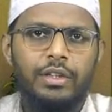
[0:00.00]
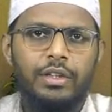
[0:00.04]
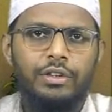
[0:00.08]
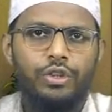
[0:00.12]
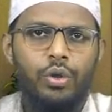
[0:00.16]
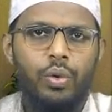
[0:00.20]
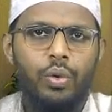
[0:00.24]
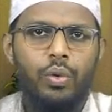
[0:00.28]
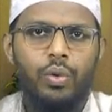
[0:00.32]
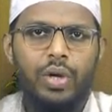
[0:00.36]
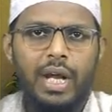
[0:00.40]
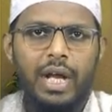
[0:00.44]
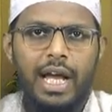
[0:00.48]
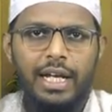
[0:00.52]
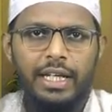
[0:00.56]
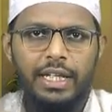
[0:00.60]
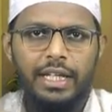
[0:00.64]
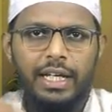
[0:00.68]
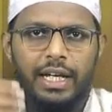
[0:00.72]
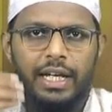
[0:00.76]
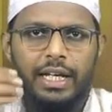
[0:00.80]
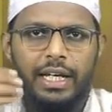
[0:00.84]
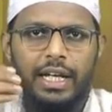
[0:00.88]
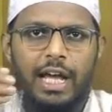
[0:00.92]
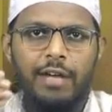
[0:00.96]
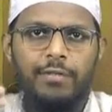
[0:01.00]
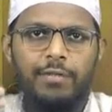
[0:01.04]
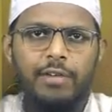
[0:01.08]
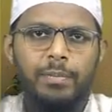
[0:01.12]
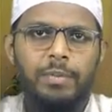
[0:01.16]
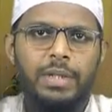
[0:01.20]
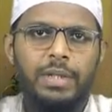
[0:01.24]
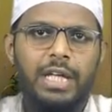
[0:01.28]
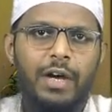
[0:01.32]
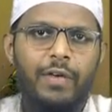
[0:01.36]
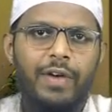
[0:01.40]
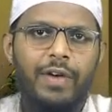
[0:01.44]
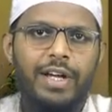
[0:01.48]
जो कुरान के ख़िलाफ़
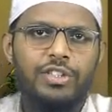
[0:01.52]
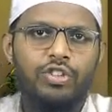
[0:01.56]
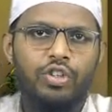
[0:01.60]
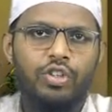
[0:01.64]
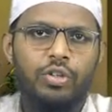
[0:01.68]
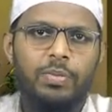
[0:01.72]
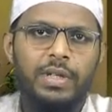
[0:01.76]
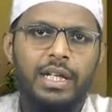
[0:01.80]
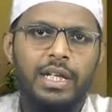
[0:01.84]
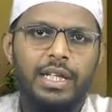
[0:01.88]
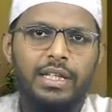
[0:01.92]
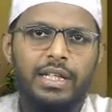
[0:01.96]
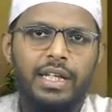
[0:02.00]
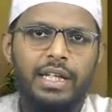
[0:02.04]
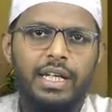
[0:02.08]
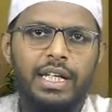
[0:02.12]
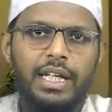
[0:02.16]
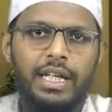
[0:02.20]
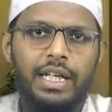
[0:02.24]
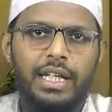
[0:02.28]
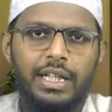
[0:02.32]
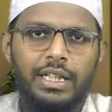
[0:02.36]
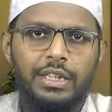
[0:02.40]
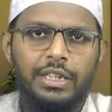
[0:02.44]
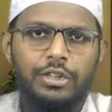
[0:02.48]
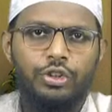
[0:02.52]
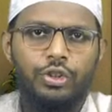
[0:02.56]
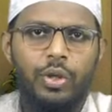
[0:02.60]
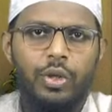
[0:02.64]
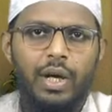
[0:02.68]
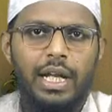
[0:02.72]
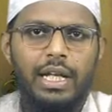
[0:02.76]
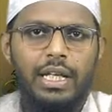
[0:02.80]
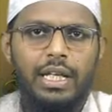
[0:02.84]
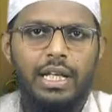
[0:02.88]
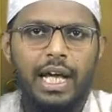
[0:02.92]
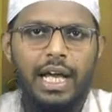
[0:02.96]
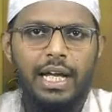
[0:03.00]
अपनी आवाज़ को बुलंद करे जो
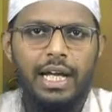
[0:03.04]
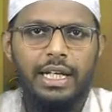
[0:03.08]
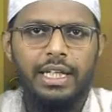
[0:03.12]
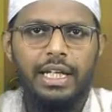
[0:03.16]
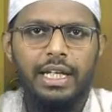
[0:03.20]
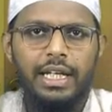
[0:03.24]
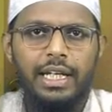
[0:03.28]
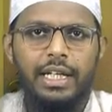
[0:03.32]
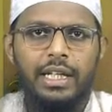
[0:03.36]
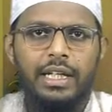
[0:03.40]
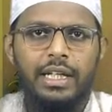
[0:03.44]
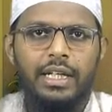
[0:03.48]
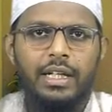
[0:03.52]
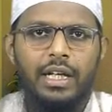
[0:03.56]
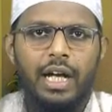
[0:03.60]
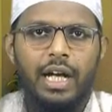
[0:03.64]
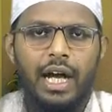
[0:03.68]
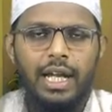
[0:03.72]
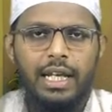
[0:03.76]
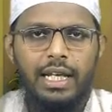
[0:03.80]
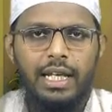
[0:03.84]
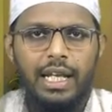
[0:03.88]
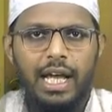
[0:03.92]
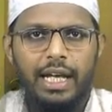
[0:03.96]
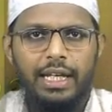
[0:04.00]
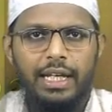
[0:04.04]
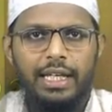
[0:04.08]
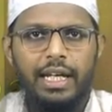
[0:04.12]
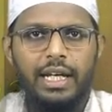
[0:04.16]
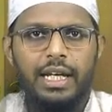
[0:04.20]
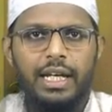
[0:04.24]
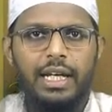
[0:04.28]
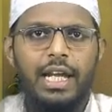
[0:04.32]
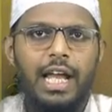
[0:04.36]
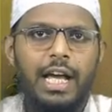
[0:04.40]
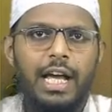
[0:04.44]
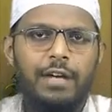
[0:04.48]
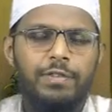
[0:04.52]
अल्लाह के अल्लाह के
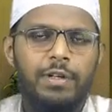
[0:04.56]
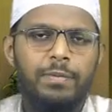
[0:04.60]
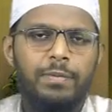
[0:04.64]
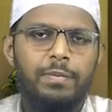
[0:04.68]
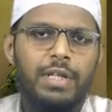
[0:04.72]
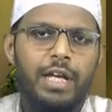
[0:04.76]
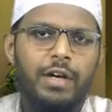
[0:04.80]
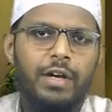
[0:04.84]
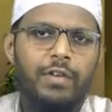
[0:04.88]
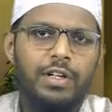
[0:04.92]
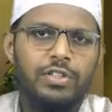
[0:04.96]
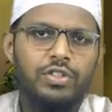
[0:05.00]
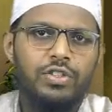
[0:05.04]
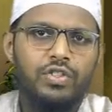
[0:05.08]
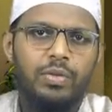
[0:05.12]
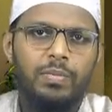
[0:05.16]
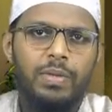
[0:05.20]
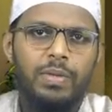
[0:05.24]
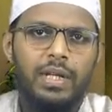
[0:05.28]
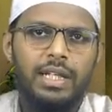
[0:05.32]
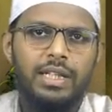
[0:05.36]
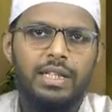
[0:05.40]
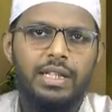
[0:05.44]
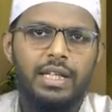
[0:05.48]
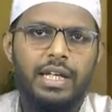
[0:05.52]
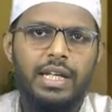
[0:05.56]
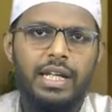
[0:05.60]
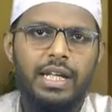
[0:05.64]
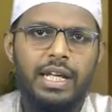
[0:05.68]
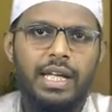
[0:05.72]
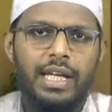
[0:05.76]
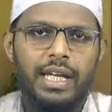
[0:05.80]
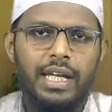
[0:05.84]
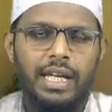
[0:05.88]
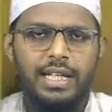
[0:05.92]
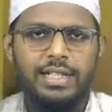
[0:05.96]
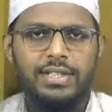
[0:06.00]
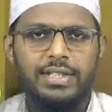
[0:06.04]
ख़िलाफ़ अपनी आवाज़ को बुलंद करे
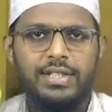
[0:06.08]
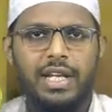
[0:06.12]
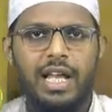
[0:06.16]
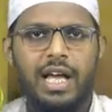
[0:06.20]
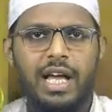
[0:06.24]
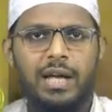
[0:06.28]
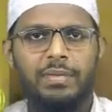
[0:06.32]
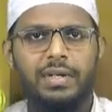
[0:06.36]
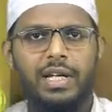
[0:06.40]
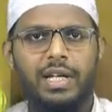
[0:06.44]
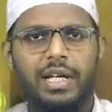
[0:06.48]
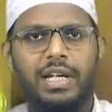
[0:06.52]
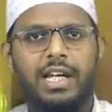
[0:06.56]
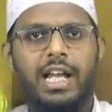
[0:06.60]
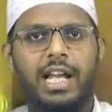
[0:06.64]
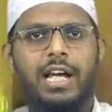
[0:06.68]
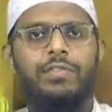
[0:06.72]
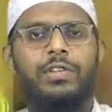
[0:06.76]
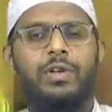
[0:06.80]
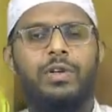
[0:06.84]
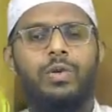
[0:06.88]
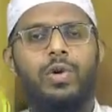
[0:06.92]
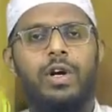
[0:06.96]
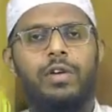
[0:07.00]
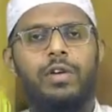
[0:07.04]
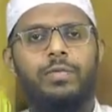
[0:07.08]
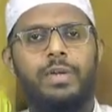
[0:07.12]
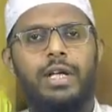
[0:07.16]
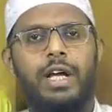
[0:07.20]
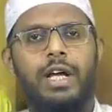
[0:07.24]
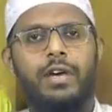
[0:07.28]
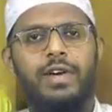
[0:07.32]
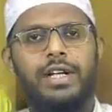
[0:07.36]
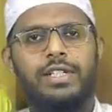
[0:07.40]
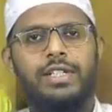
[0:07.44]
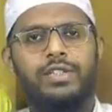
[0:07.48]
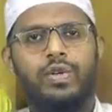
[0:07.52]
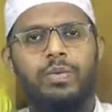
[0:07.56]
इस्लाम के ख़िलाफ़ को अपनी
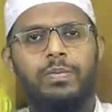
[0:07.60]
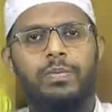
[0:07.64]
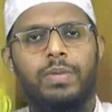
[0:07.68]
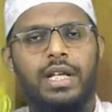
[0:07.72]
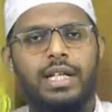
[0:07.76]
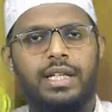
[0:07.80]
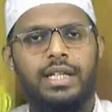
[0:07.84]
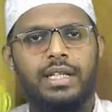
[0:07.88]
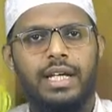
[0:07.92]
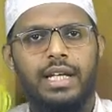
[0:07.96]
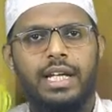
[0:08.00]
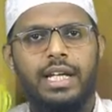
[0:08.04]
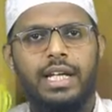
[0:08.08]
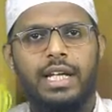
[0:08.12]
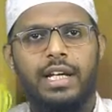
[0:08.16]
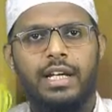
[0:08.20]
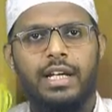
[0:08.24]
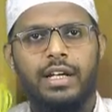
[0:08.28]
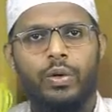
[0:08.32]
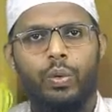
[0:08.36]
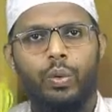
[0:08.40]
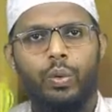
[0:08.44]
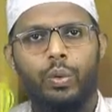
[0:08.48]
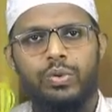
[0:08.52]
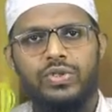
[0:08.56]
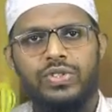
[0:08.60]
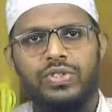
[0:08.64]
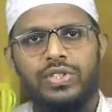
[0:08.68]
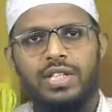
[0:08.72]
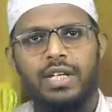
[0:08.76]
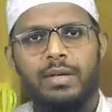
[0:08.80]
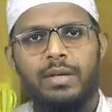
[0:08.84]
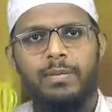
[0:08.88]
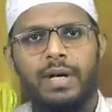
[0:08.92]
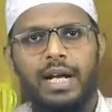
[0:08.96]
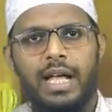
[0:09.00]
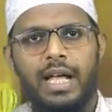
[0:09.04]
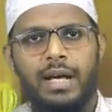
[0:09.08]
आवाज़ को बुलंद करे
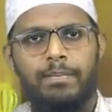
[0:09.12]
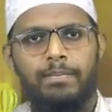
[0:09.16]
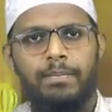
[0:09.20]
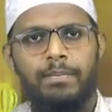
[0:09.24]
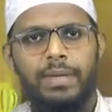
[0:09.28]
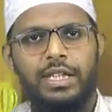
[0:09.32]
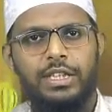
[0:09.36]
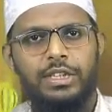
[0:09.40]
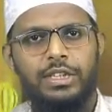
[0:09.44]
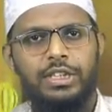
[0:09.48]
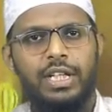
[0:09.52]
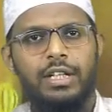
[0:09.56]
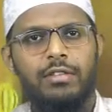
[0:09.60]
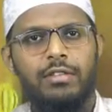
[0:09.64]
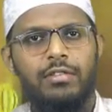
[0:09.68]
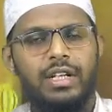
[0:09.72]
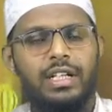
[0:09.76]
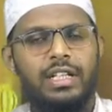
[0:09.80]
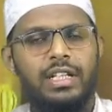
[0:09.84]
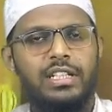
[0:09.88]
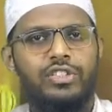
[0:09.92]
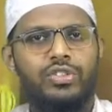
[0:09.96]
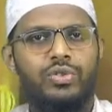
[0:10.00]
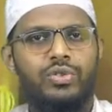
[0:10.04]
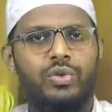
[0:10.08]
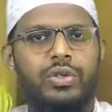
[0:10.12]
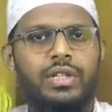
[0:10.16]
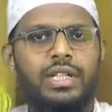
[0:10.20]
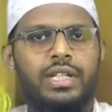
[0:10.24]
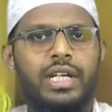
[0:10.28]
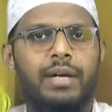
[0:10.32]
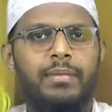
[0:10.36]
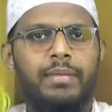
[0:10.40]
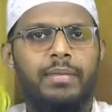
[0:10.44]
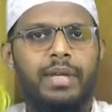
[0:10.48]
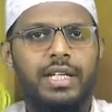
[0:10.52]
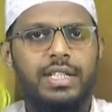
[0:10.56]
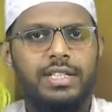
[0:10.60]
उससे बड़ा बद जानवर इस
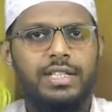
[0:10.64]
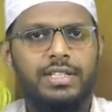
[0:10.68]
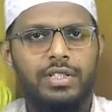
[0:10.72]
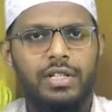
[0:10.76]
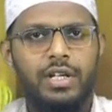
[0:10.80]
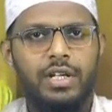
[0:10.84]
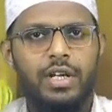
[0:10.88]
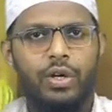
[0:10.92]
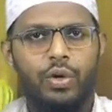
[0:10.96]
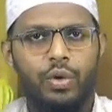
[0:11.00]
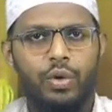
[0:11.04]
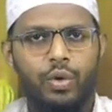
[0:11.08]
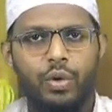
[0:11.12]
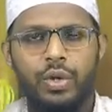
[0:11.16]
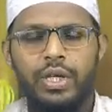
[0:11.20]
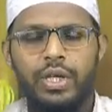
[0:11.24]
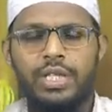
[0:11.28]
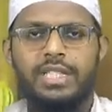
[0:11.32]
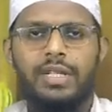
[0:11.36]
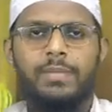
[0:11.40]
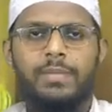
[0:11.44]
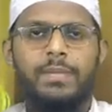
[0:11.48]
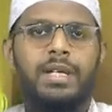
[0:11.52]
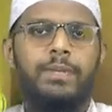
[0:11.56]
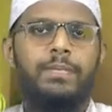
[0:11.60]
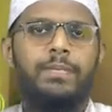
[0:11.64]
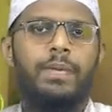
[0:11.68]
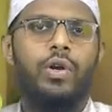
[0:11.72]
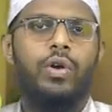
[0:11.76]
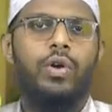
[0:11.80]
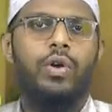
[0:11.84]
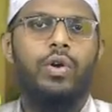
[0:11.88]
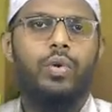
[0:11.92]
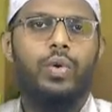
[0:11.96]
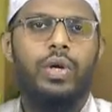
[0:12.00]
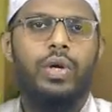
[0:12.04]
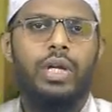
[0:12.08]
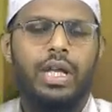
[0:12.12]
दुनिया में इस रोह ज़मीन पर
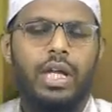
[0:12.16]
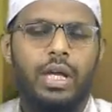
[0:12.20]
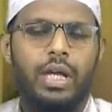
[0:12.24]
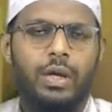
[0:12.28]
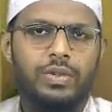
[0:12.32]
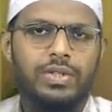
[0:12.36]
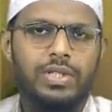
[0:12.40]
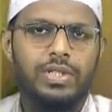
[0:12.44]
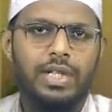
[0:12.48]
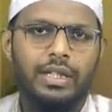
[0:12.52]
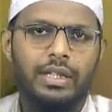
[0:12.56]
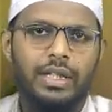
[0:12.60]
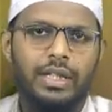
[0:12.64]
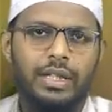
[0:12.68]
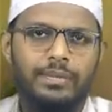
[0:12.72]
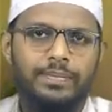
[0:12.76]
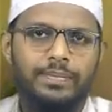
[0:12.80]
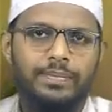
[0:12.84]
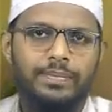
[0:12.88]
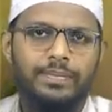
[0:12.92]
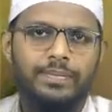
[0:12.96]
और कोई नहीं हो सकता